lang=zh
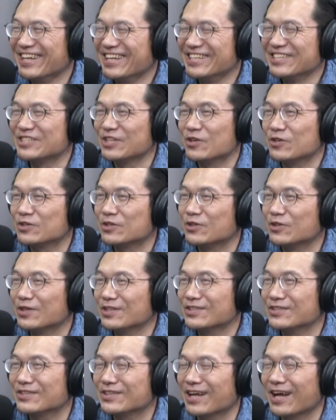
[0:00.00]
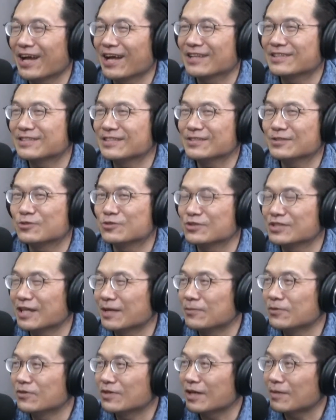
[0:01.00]
上课啊，就啊，伫厝呢也
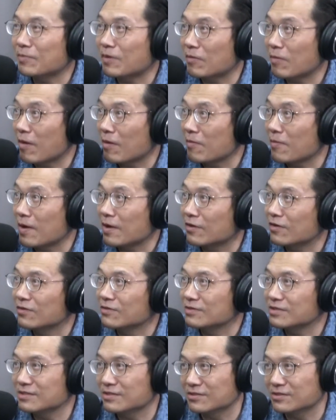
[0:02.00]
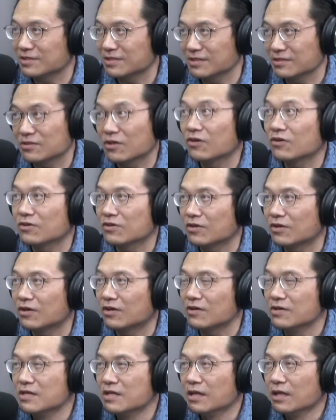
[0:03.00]
无甲爸爸妈妈讲，你就真痛苦。